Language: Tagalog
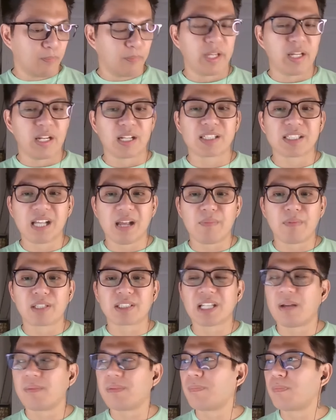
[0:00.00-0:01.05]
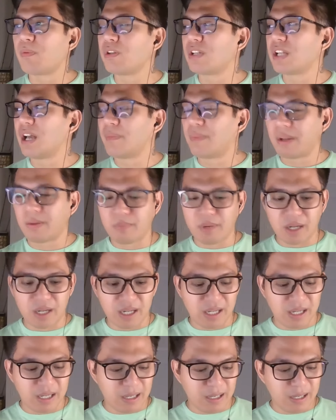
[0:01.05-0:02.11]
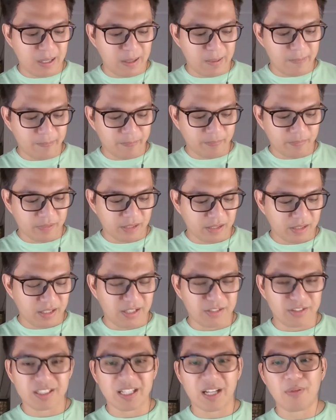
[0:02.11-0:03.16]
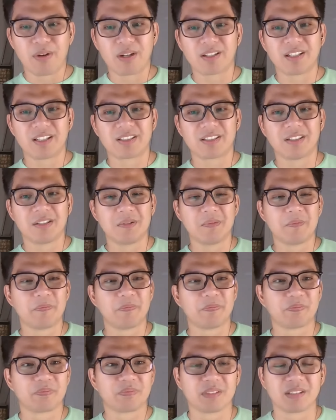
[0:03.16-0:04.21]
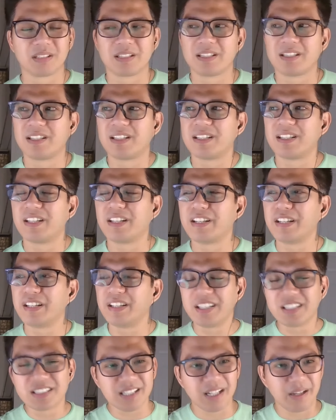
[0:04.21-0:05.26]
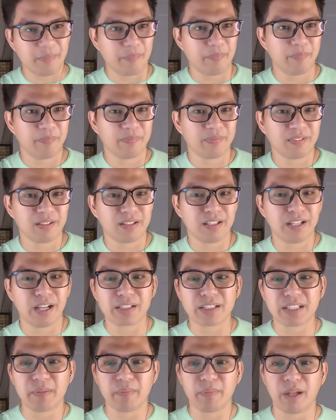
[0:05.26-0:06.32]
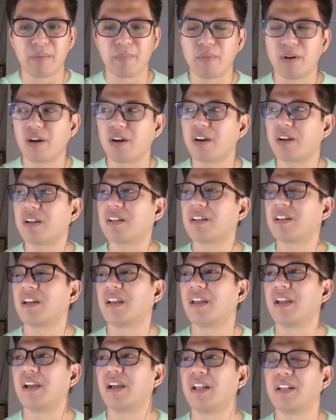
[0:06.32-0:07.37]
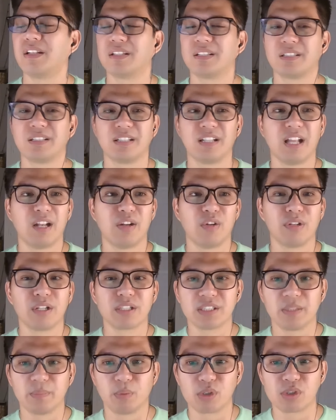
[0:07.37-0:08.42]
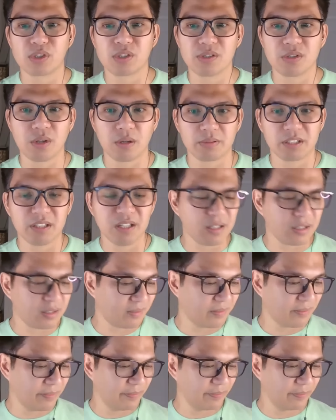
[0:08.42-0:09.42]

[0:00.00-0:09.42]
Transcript: pinagsama-sama po naming mga, ano tawag dito? Iniisip ng Team MR. Ayan, lalo na si Boss Jordan.